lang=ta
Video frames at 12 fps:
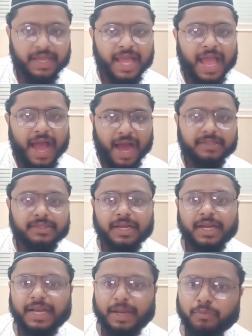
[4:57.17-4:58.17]
அதில்
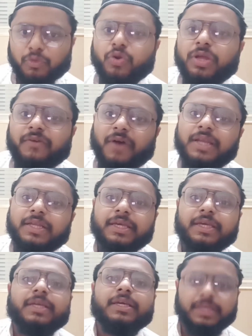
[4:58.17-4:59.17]
நம்மளுடைய
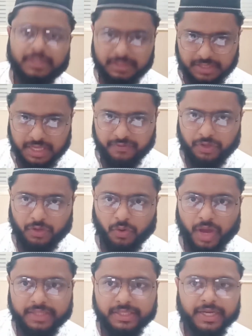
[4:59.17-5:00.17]
வாழ்க்கைக்கு எது தேவையோ
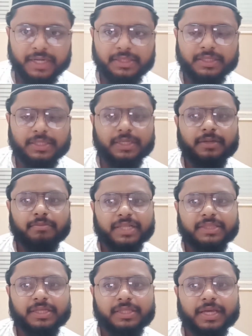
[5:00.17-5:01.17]
அதை எடுத்துட்டு
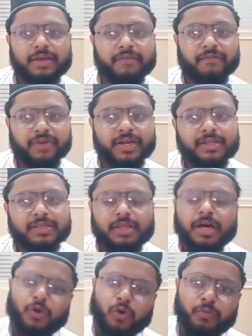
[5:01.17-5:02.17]
மற்றதை விடுறது
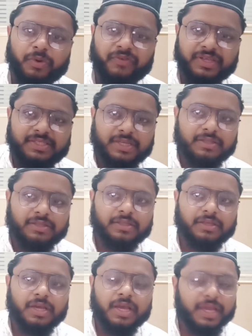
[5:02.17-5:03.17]
தான் ரொம்பவே சிறந்தது
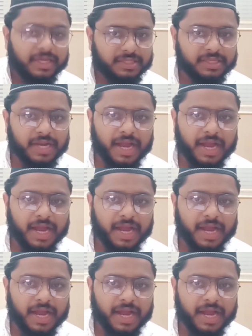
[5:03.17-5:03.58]
இதனால